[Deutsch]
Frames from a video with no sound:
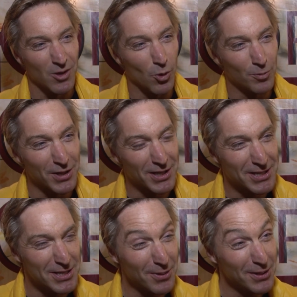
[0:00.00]
Optik
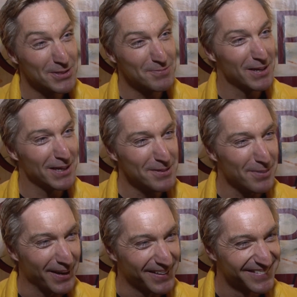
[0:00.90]
Diva ist mir
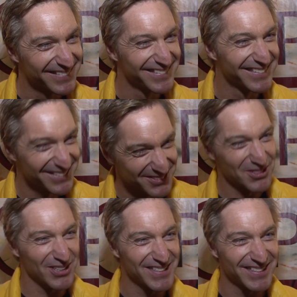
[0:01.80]
lieber. So
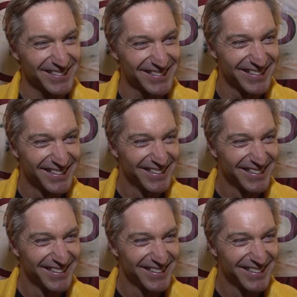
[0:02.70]
schaut es aus.